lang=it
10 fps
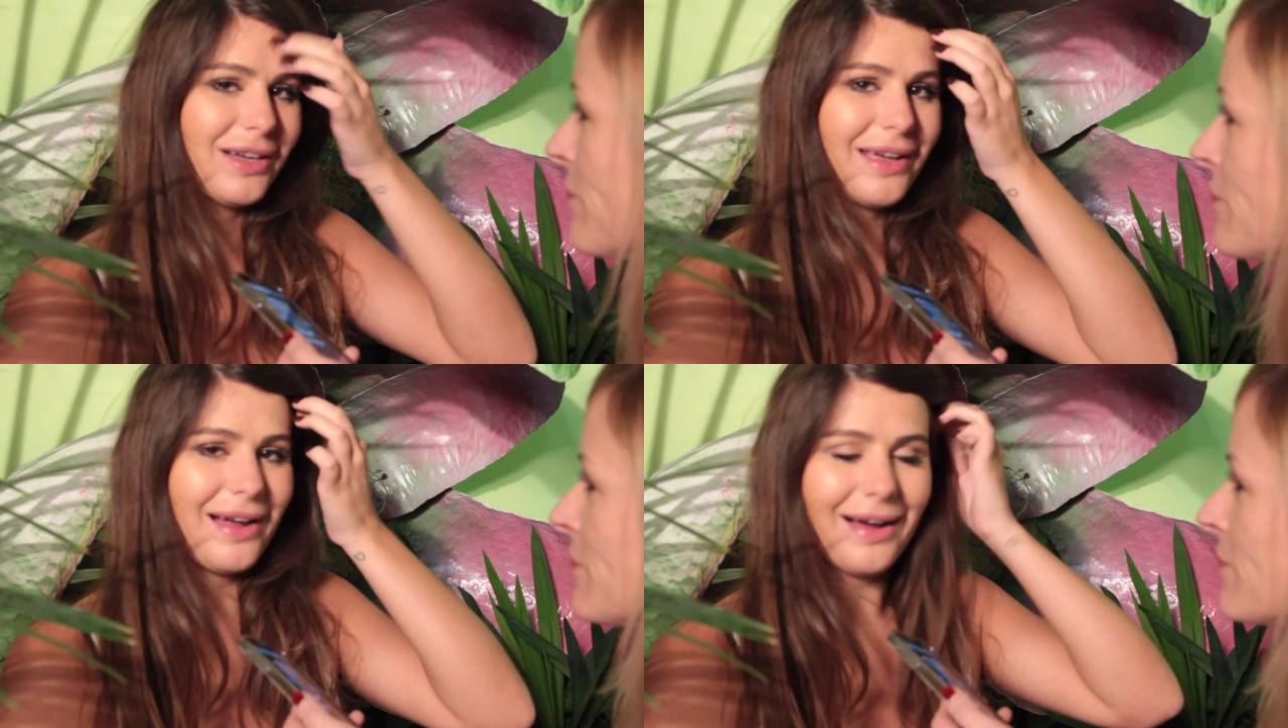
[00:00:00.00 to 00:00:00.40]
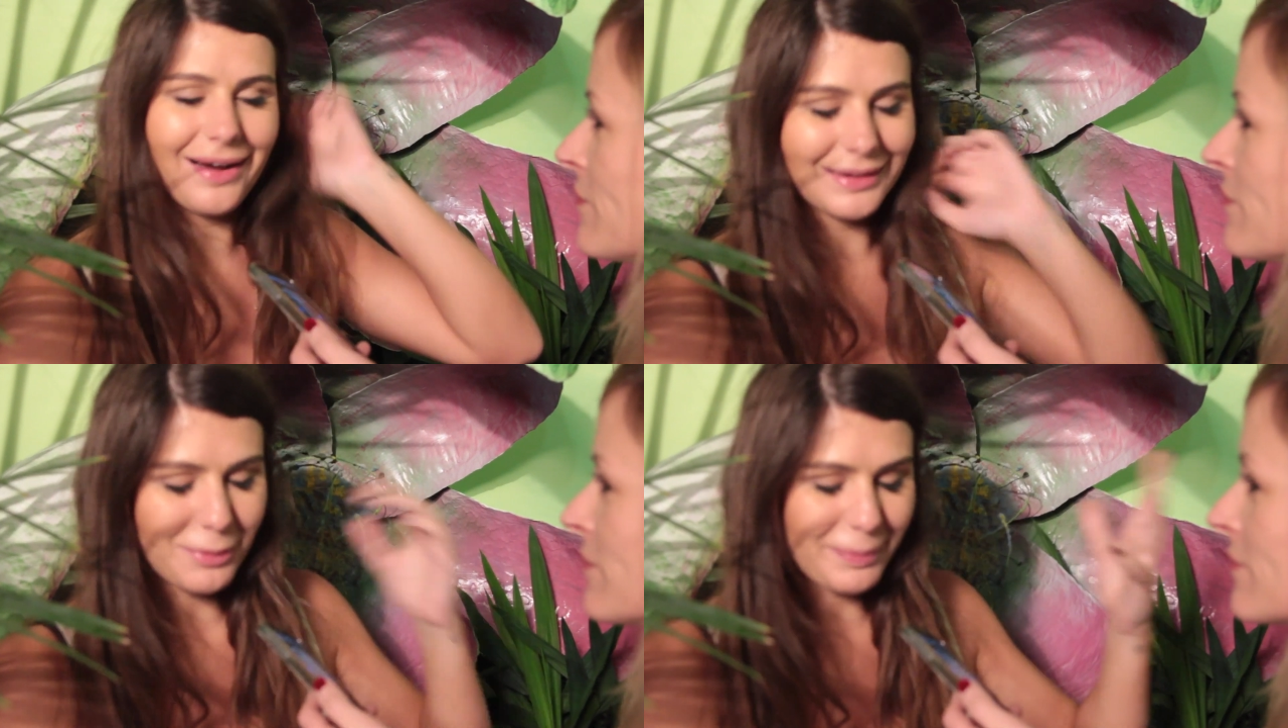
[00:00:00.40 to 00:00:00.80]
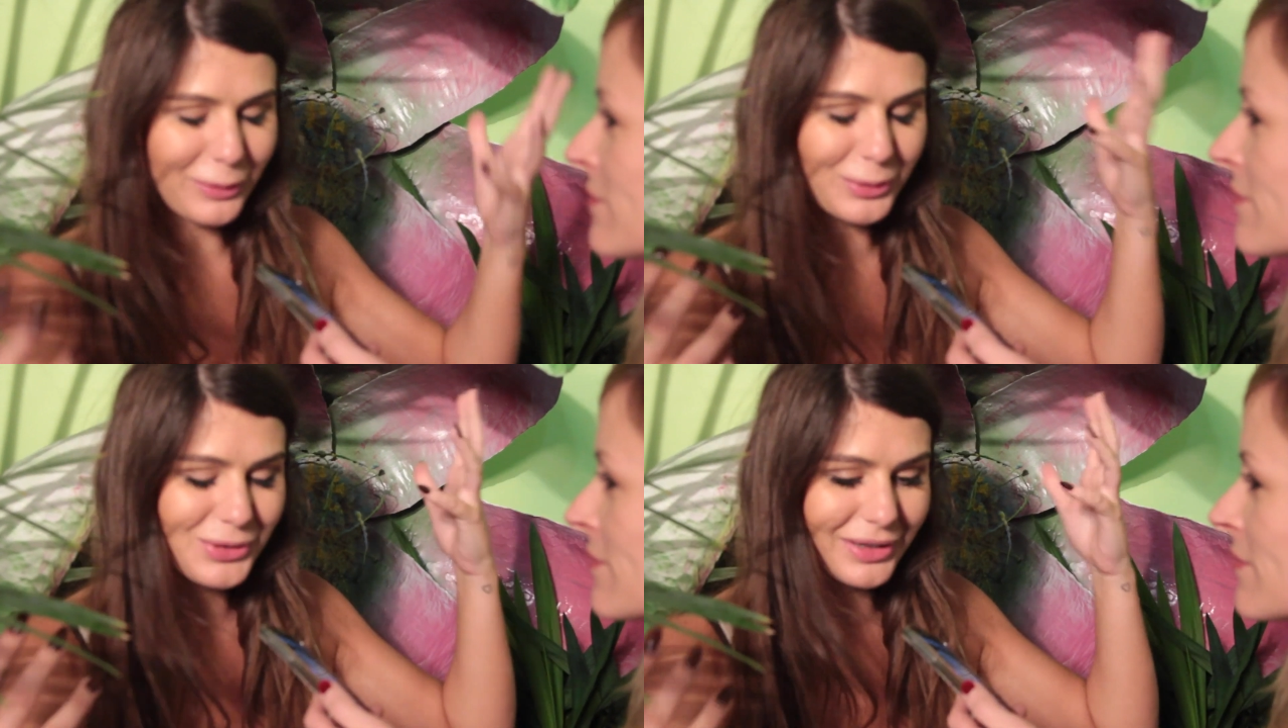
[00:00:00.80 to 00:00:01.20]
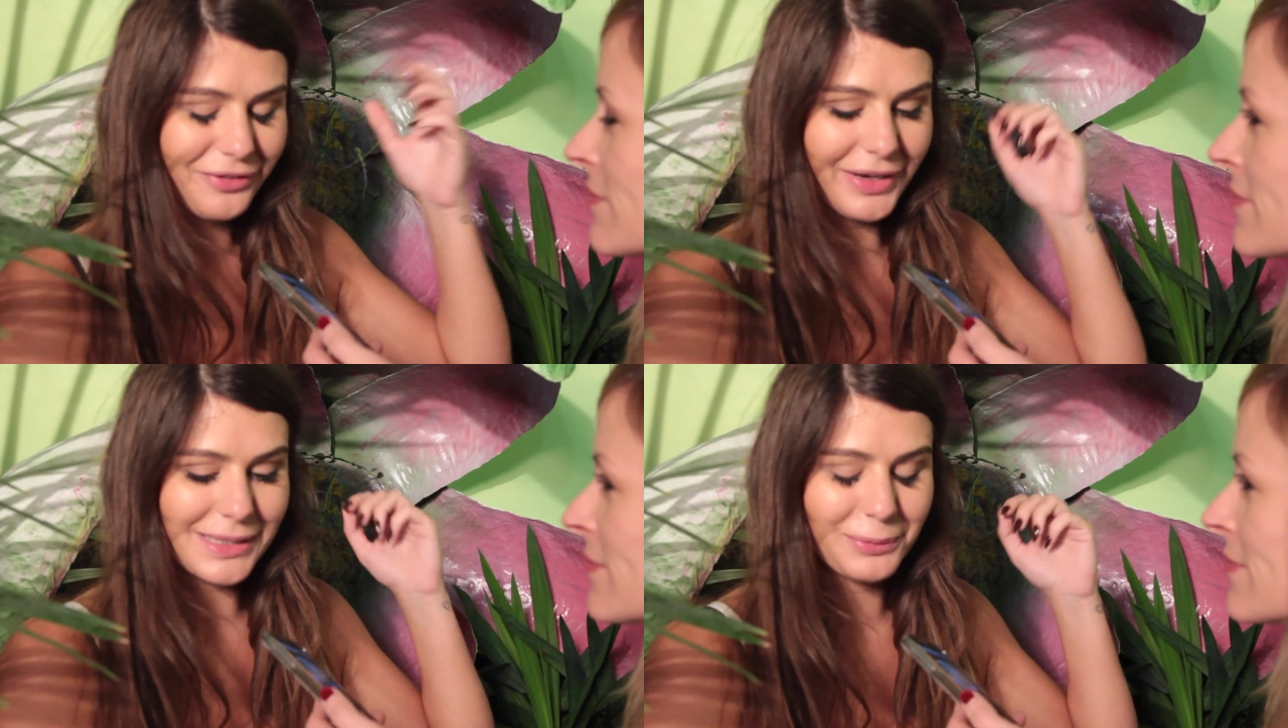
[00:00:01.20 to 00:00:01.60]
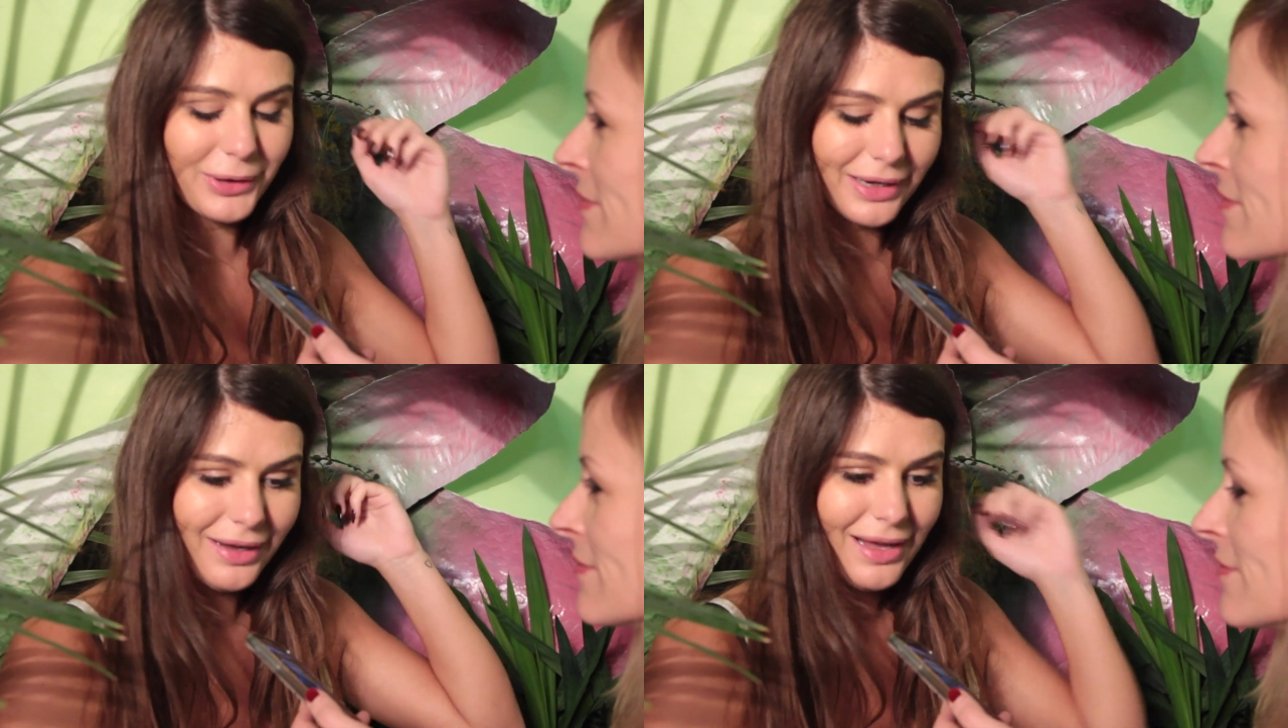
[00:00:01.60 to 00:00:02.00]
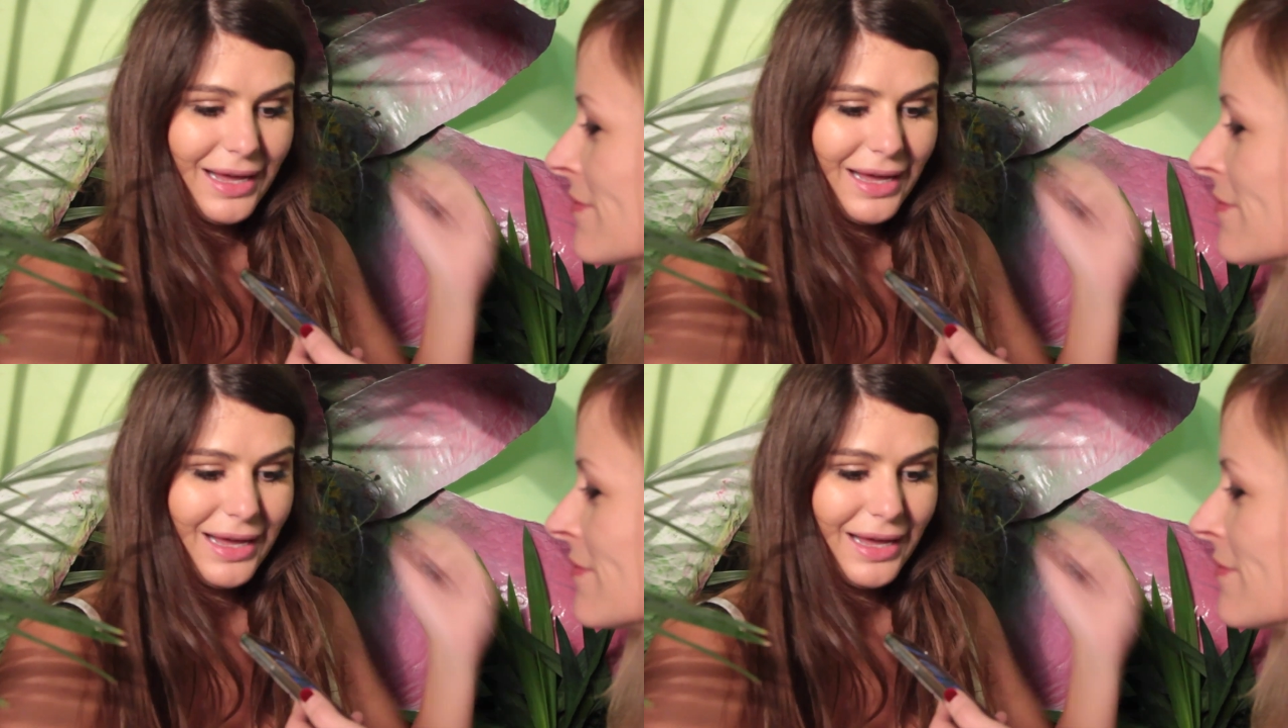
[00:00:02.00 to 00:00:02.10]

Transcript: che era tipo precursore di Facebook,